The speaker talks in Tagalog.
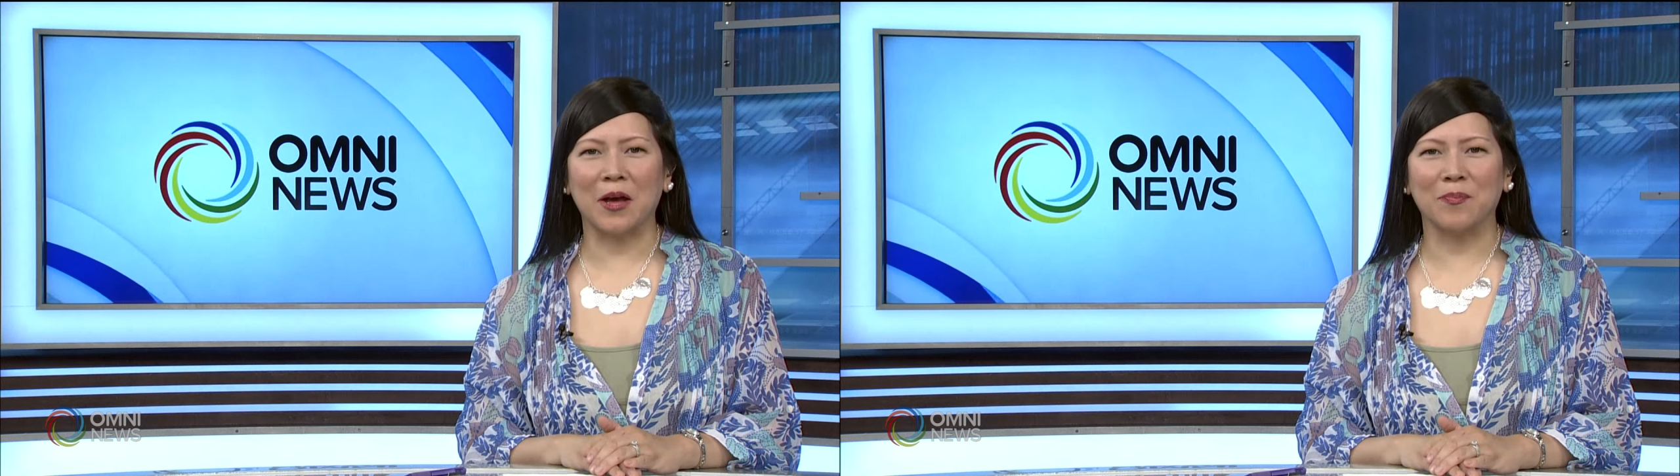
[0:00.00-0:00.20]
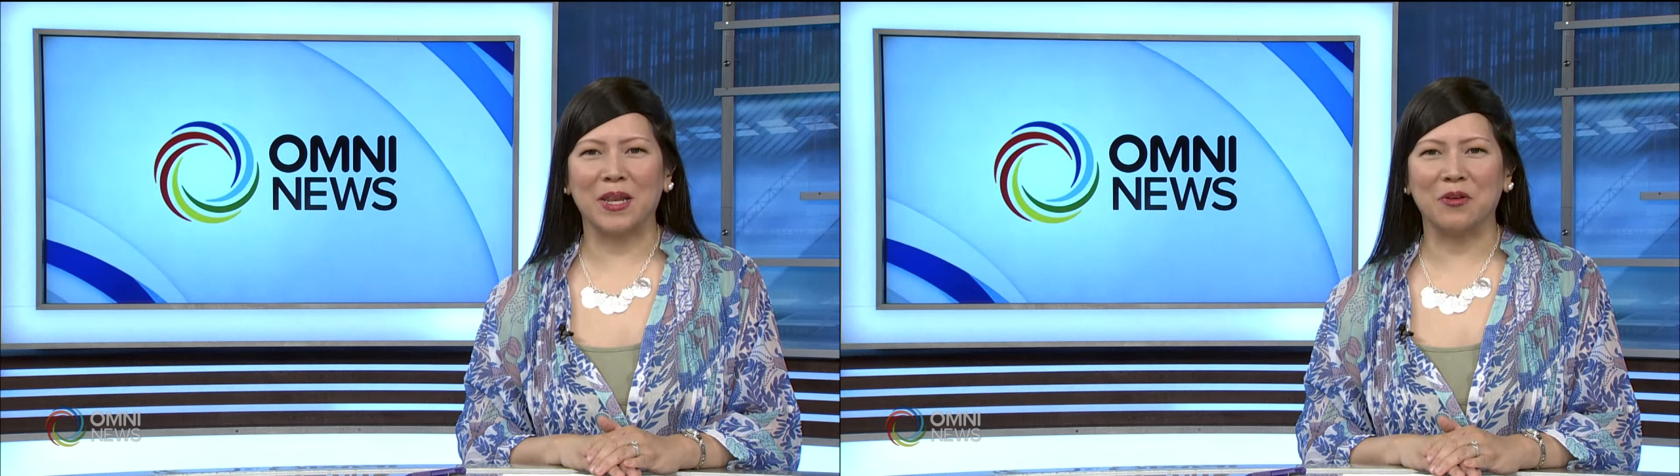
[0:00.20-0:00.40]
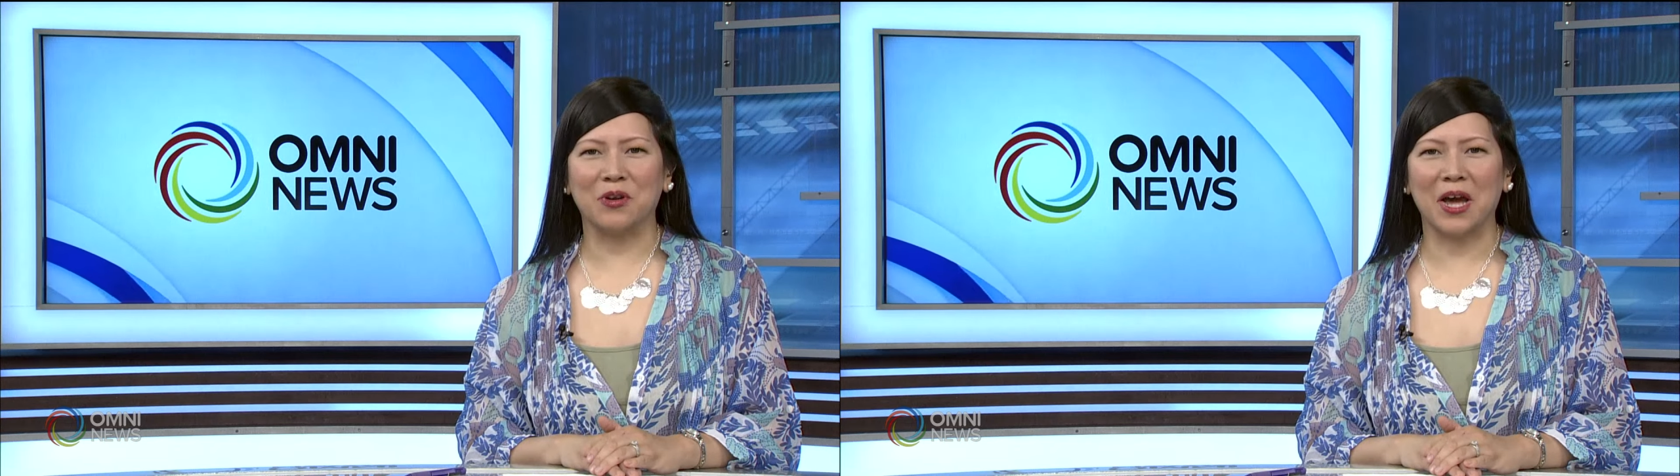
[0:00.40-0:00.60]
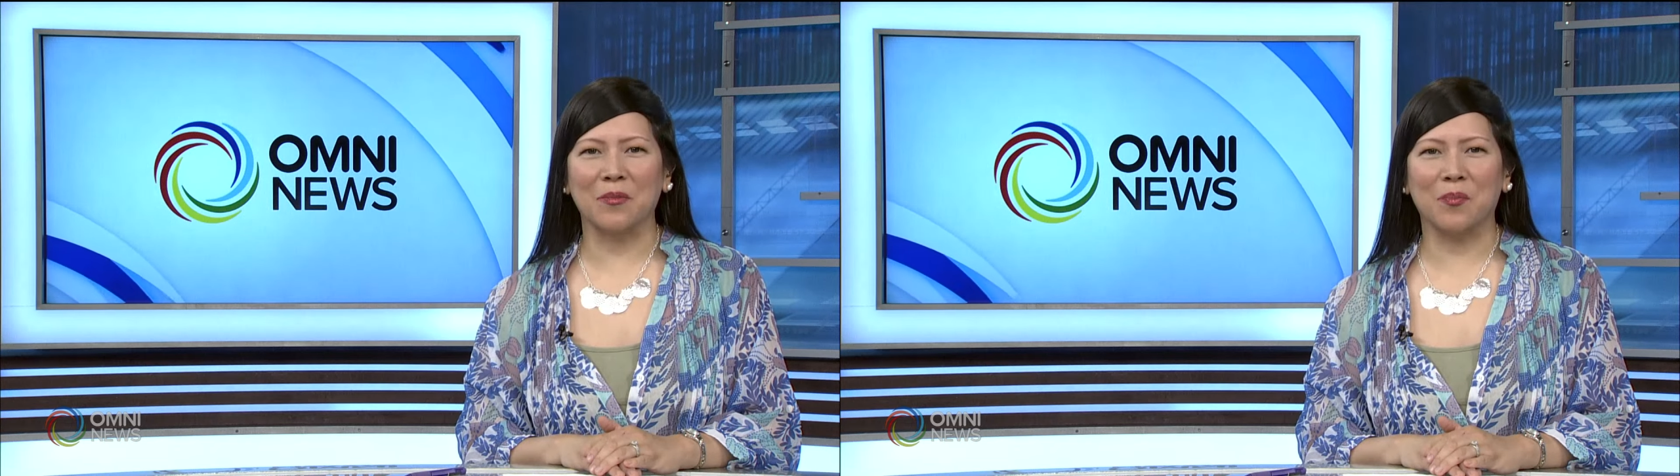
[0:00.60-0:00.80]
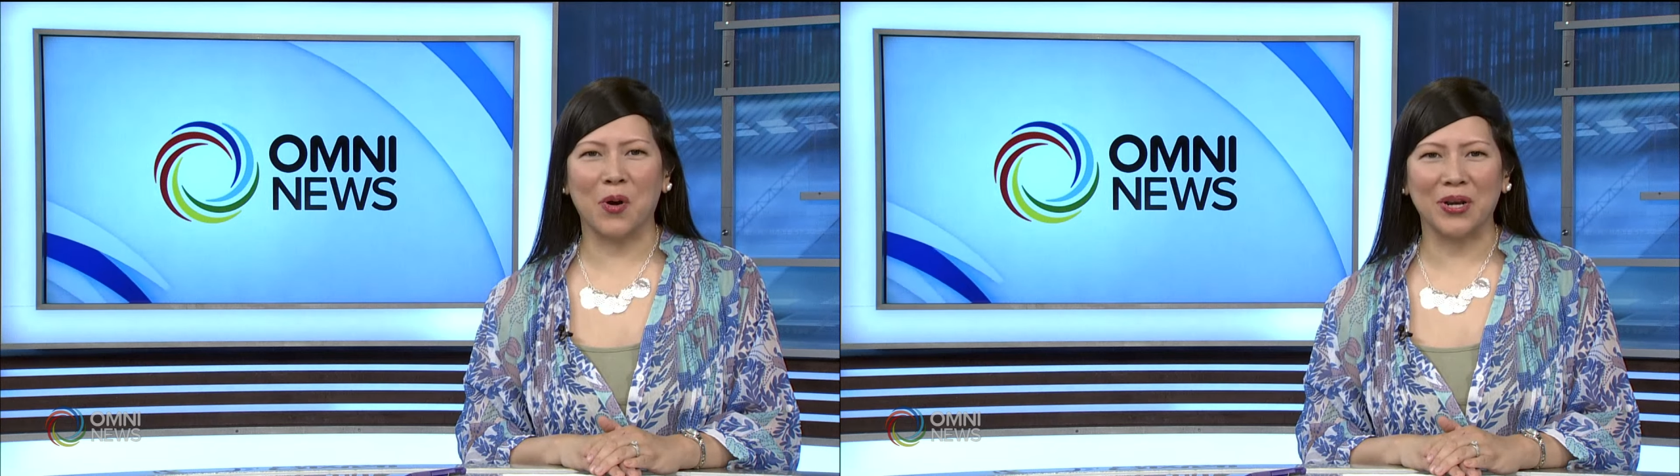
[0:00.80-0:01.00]
ang
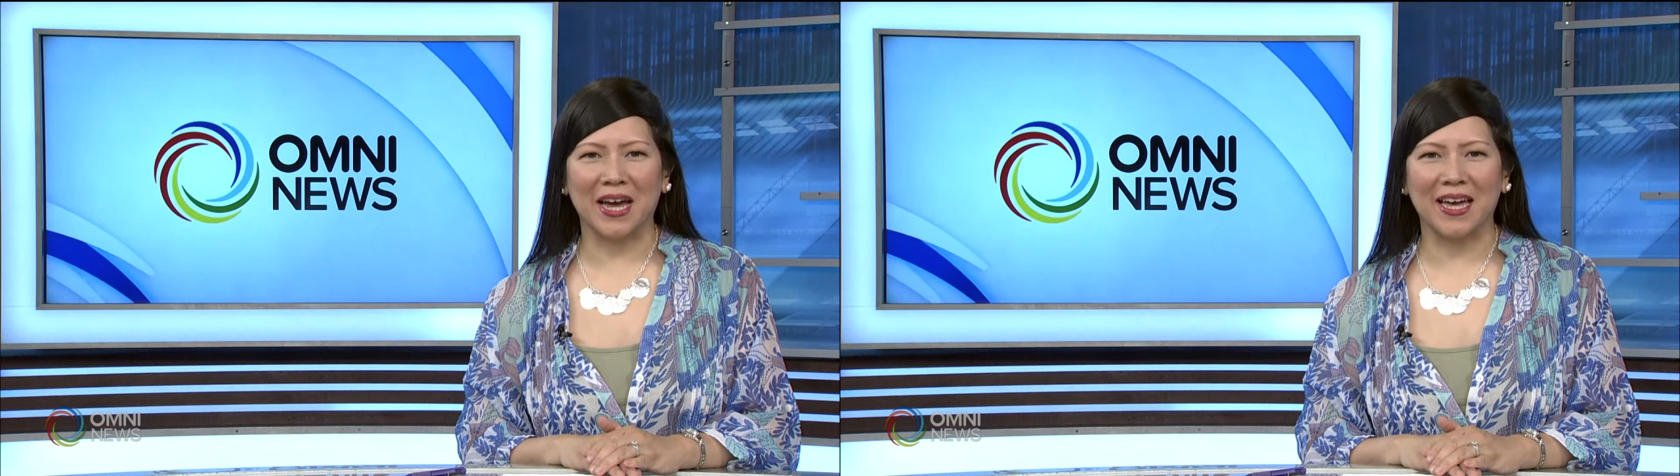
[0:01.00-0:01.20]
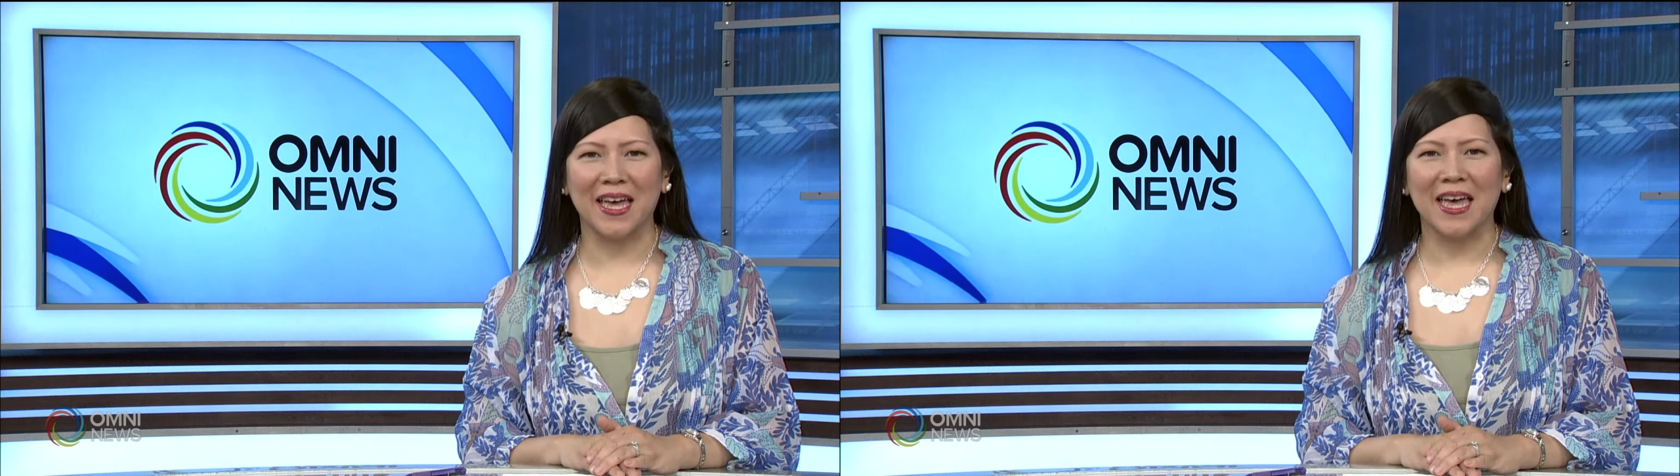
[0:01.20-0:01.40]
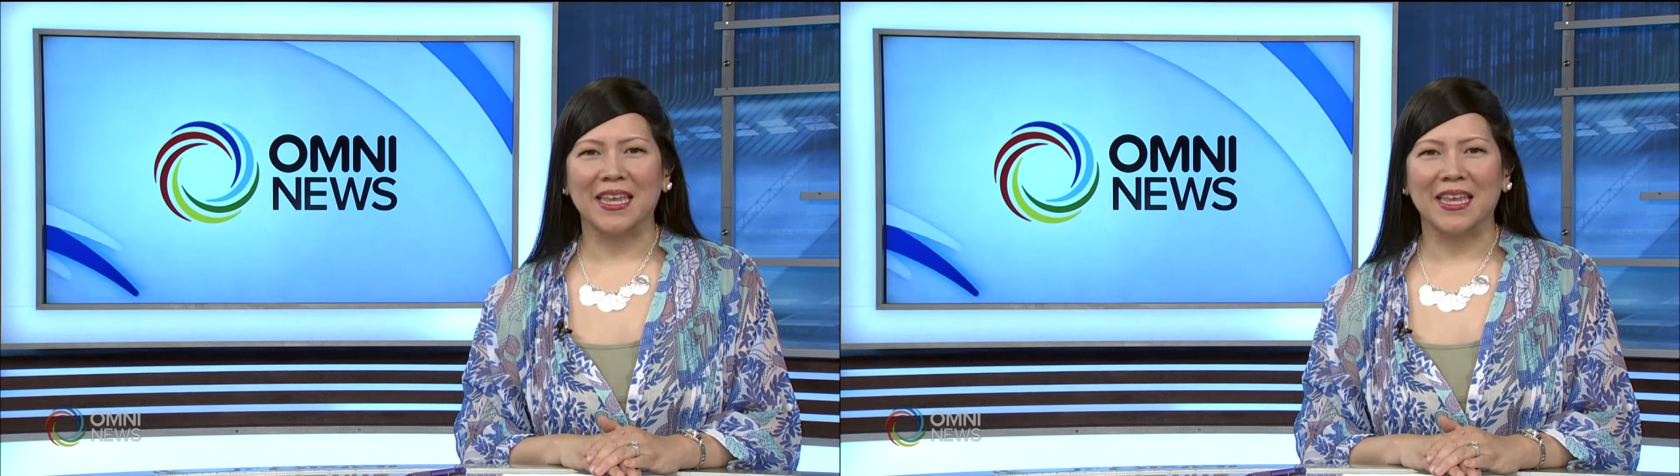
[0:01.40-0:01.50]
pelikulang Bona